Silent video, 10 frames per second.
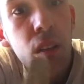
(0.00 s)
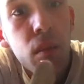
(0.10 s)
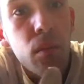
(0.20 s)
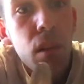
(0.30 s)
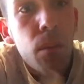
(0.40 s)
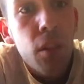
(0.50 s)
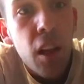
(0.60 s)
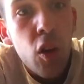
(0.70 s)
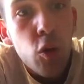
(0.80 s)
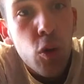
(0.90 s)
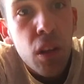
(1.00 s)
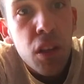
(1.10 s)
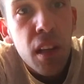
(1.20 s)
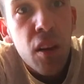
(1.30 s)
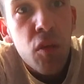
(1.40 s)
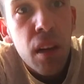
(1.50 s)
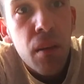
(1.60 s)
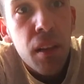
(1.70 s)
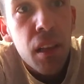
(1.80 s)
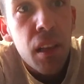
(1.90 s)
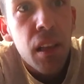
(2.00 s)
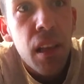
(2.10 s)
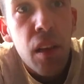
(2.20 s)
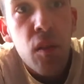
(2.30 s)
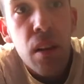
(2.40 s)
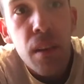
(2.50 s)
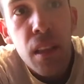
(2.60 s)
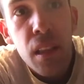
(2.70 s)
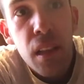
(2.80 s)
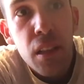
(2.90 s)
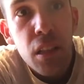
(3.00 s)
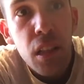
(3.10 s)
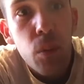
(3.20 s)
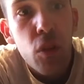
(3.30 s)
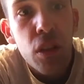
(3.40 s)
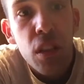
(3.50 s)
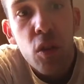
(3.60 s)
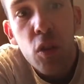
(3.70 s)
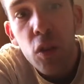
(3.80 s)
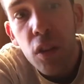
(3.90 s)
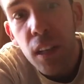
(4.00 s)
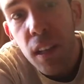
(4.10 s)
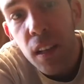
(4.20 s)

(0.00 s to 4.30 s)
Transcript: Bueno, el ajo suele ser una medida, una medida así, pues se coge,